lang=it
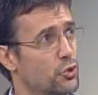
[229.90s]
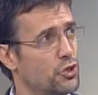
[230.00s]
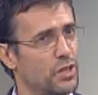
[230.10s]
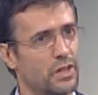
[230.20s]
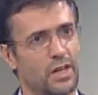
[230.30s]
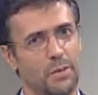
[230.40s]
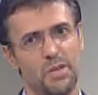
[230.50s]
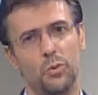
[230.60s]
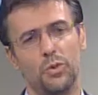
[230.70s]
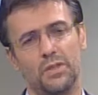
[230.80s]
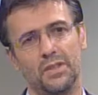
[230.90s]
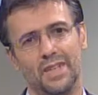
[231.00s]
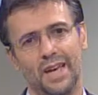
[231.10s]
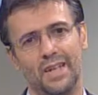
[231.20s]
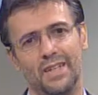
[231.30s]
uscirne. Abbiamo queste
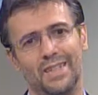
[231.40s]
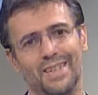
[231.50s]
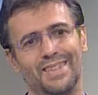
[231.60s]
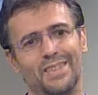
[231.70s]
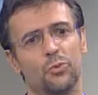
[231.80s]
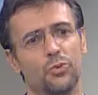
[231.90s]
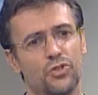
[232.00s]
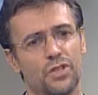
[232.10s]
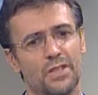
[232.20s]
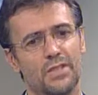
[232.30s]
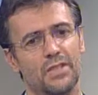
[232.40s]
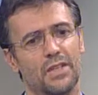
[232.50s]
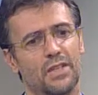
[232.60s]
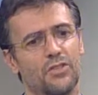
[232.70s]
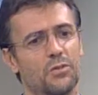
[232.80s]
tecniche di
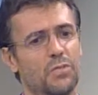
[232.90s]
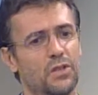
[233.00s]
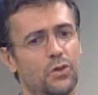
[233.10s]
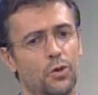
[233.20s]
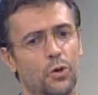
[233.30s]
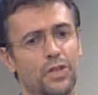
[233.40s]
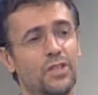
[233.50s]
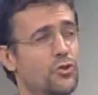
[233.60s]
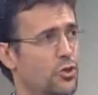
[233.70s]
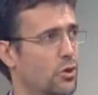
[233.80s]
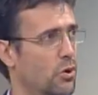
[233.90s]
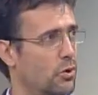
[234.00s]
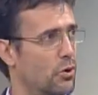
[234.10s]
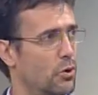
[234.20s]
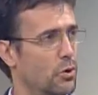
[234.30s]
urgenza che ci mettono in
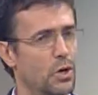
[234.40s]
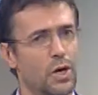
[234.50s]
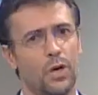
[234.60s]
ginocchio,